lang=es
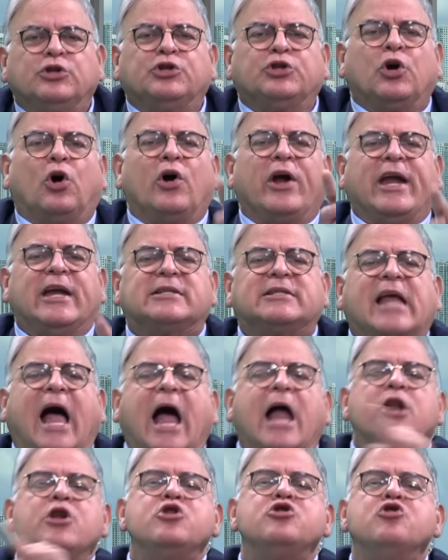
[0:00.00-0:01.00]
yo
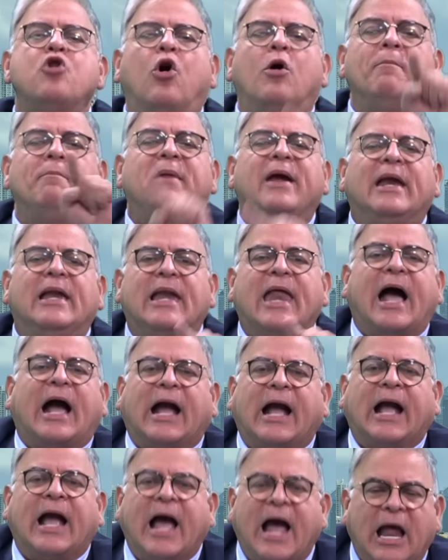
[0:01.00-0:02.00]
esa no me
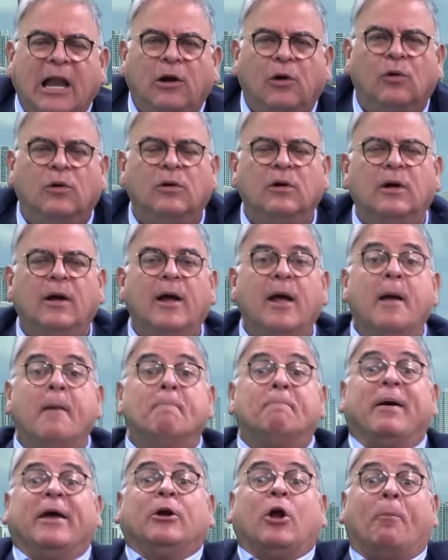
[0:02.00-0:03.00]
la calo.
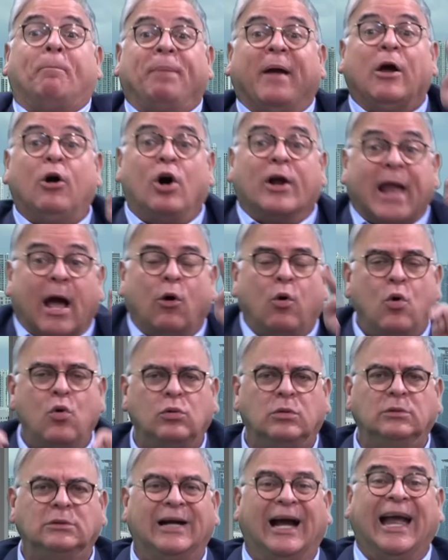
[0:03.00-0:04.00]
Pero peor
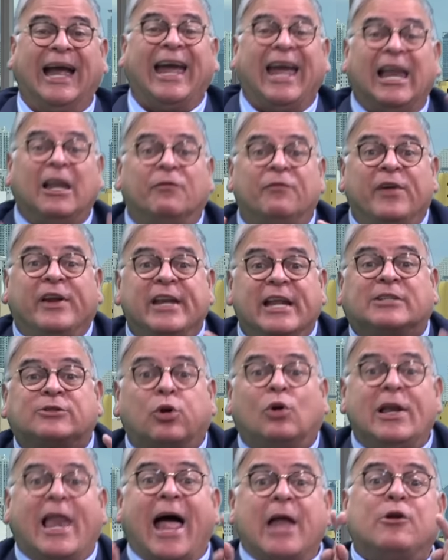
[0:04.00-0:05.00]
aún, el
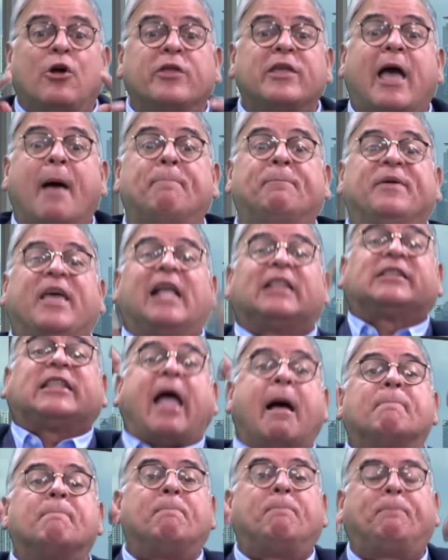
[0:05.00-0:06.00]
venezolano de a pie
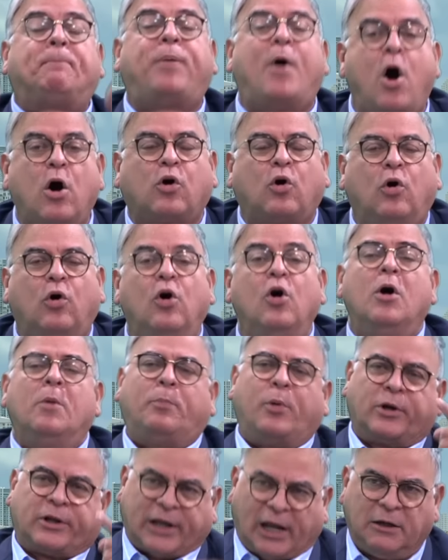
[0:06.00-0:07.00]
tampoco,
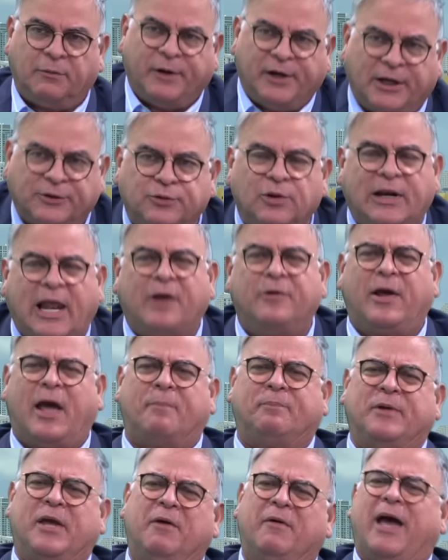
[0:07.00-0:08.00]
porque el venezolano
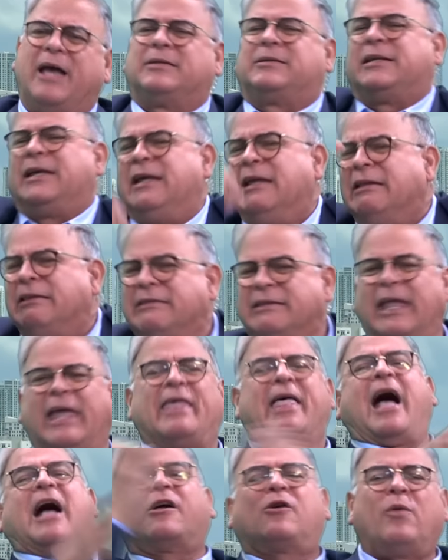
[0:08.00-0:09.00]
de a pie va a decir,
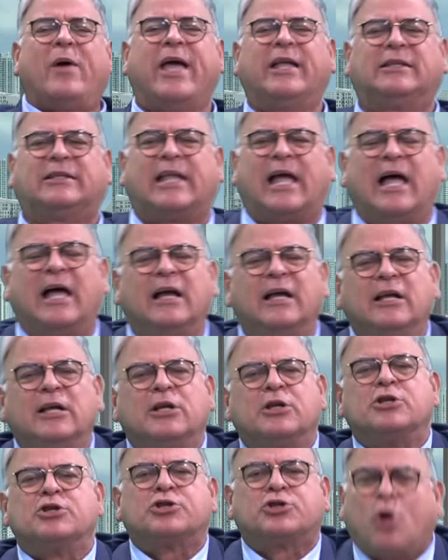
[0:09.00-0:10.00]
¿te das cuenta?
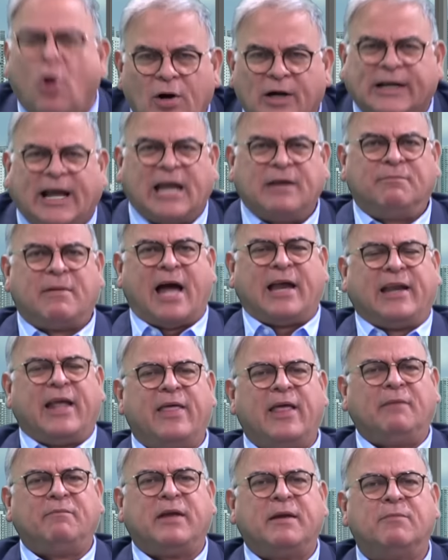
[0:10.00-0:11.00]
Son
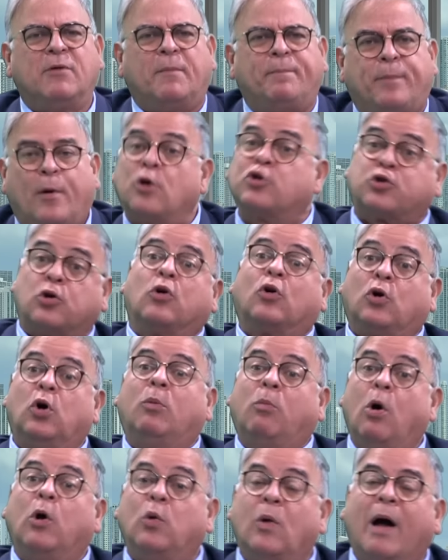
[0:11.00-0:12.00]
caimanes del mismo pozo,
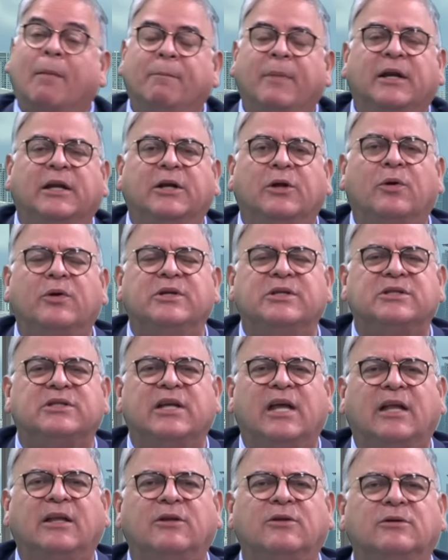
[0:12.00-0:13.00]
como lo han venido
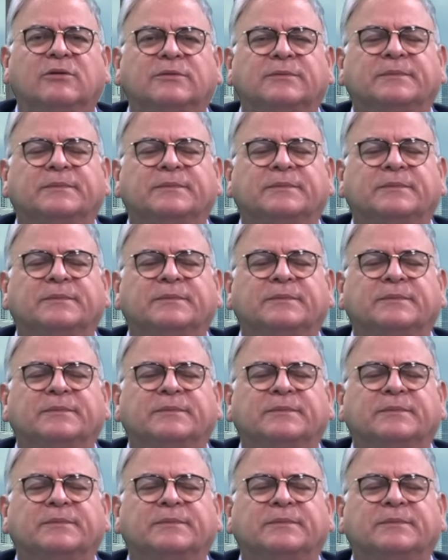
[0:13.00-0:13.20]
diciendo.